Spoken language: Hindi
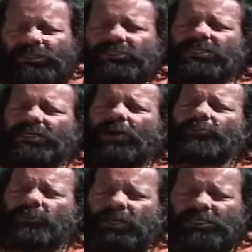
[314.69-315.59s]
किसी
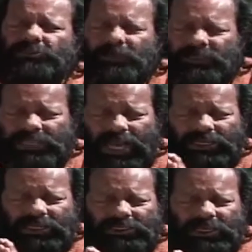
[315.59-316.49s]
काम को करने से पहले जा
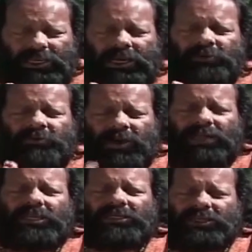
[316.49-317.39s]
करके
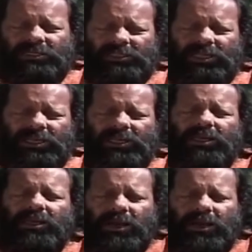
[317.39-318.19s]
अभिवादन करते हैं